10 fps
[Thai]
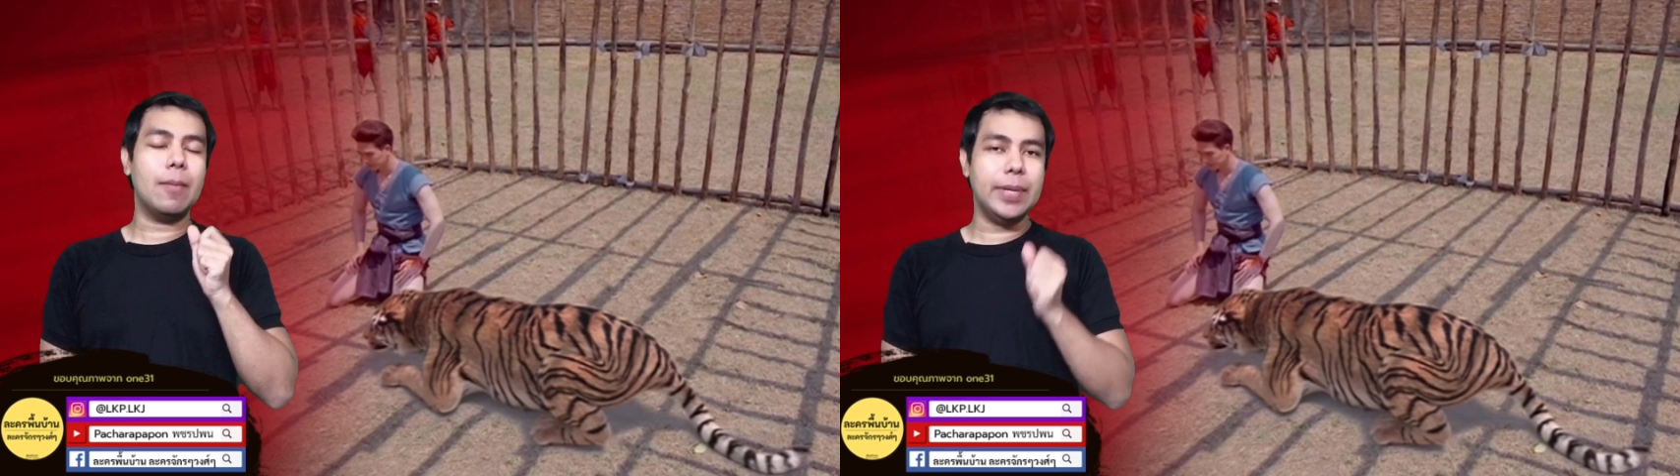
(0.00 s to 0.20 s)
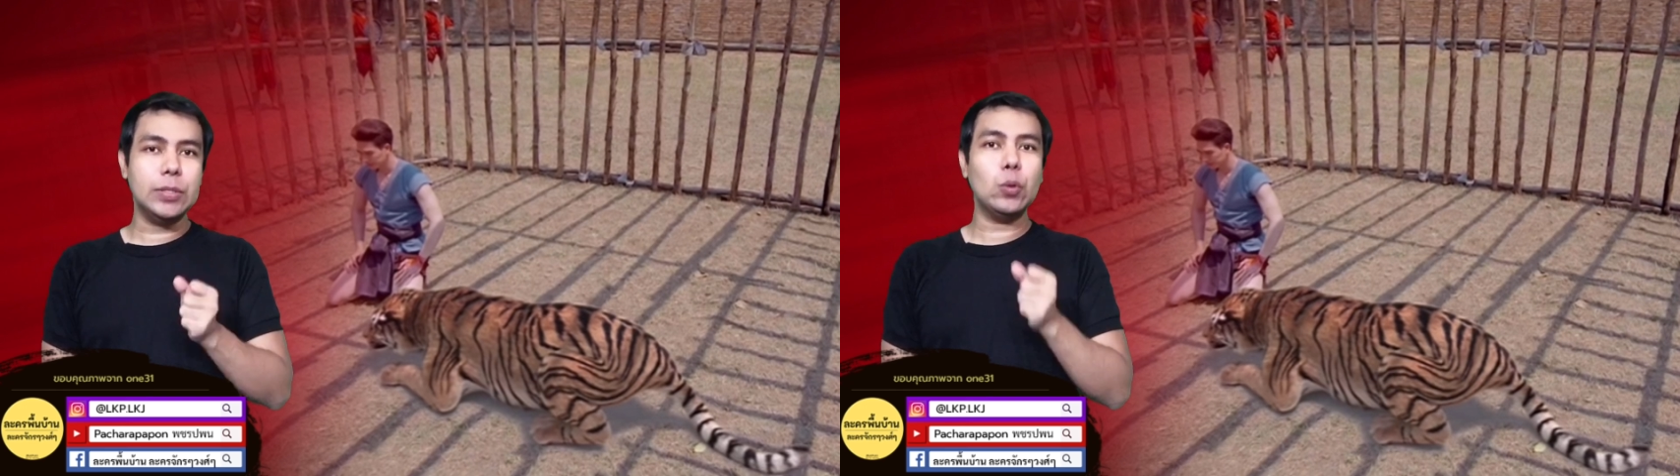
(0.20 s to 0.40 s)

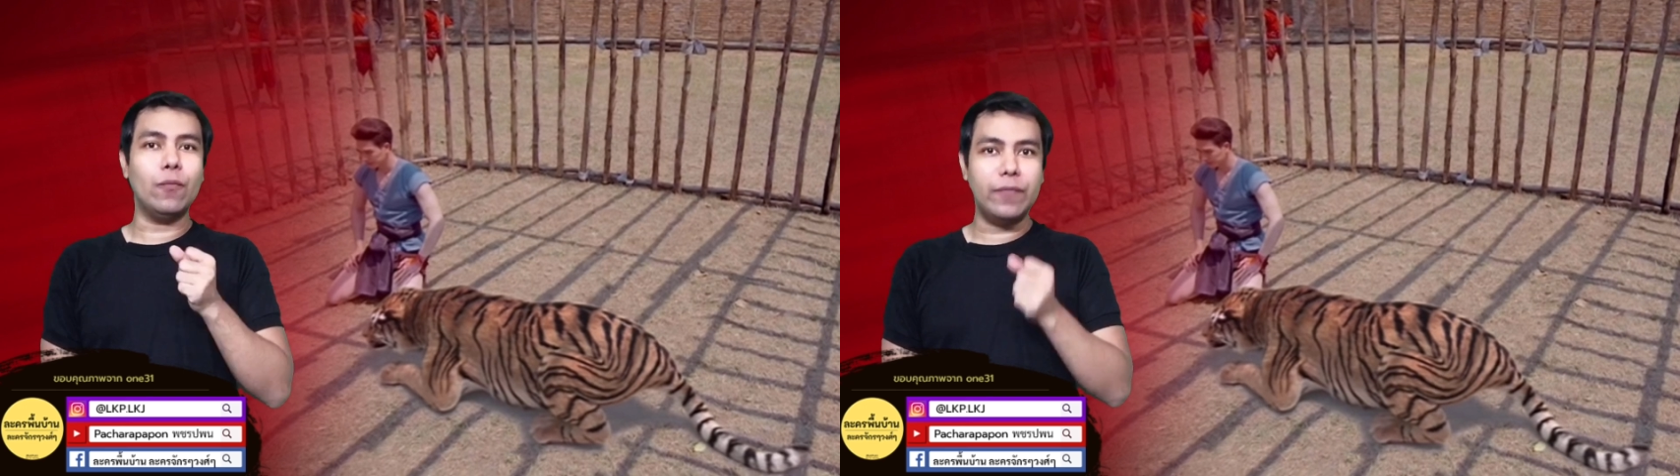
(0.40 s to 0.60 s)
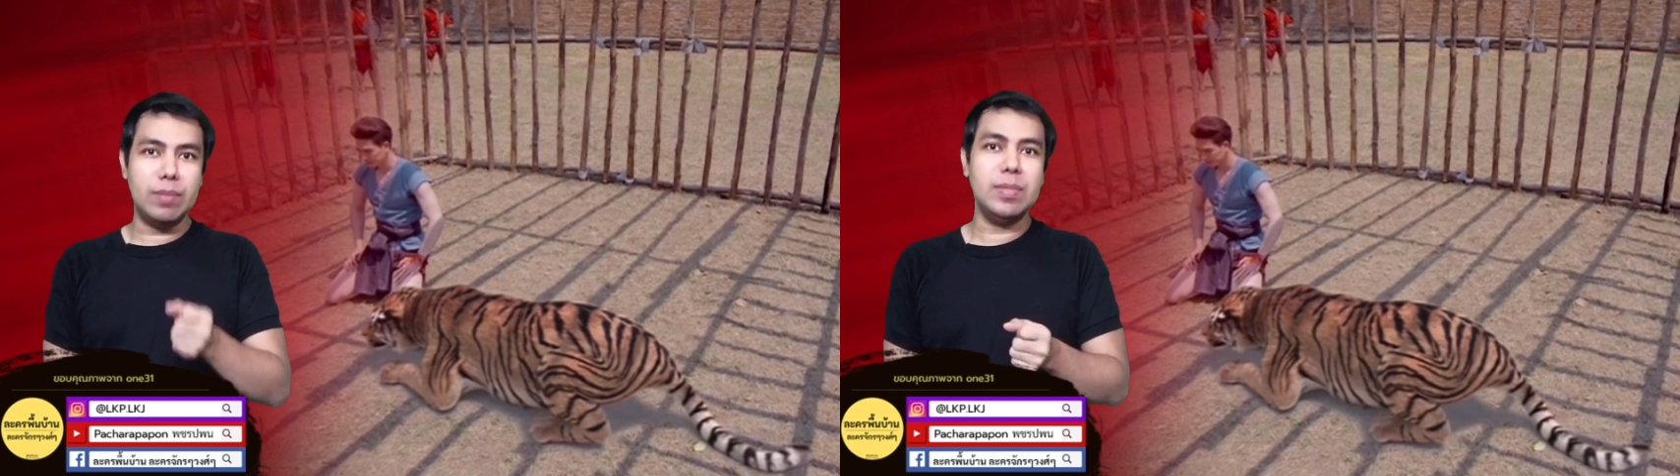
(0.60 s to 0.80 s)
พิสูจ
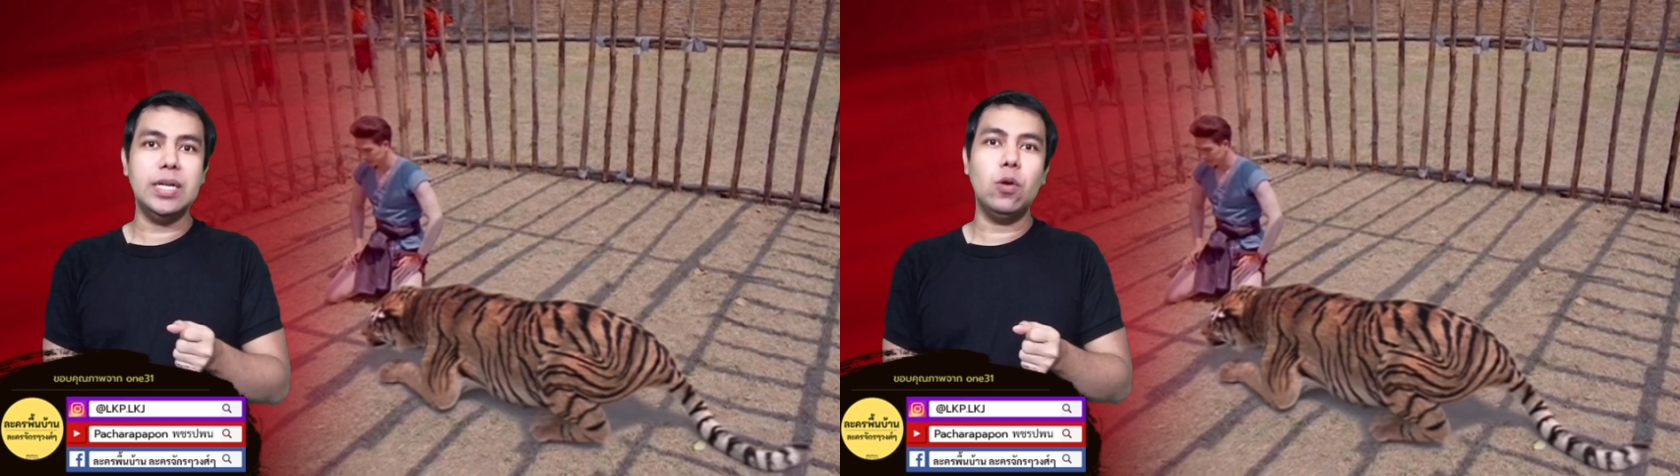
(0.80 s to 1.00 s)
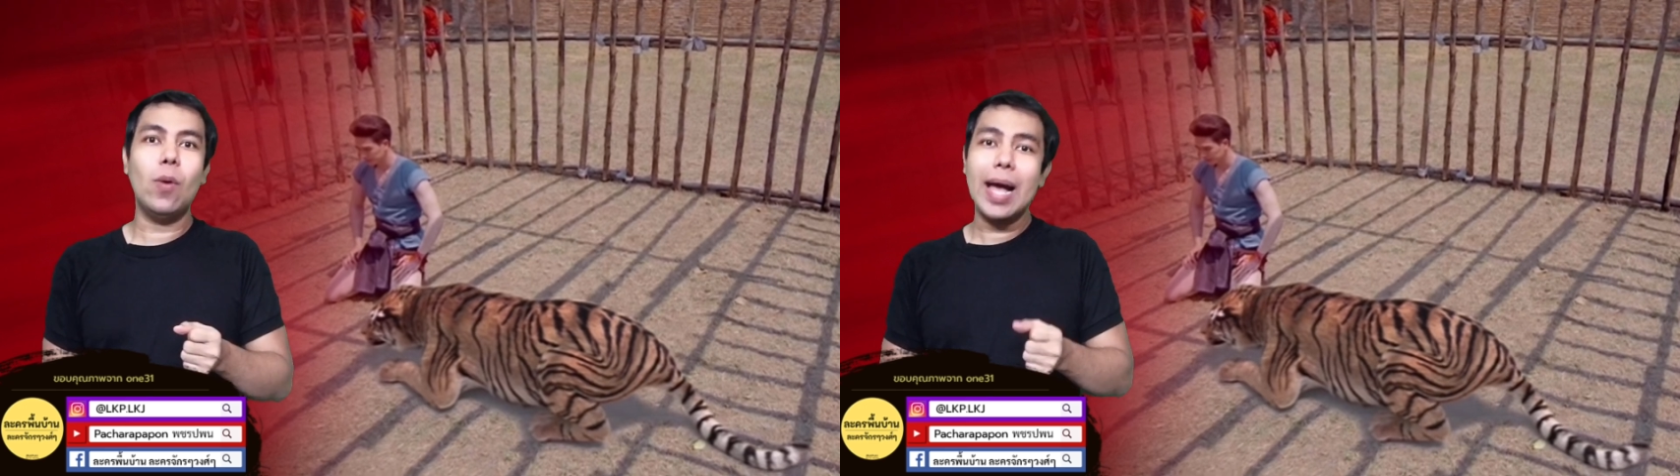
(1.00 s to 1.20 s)
น์ฝีมื
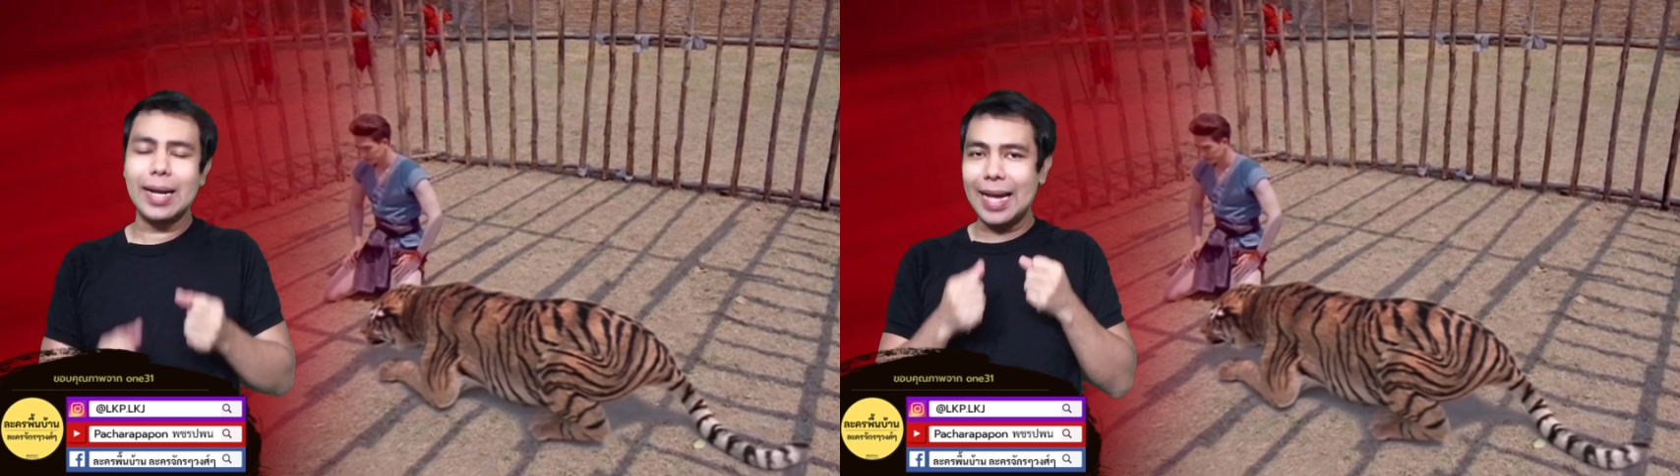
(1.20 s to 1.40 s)
อว่า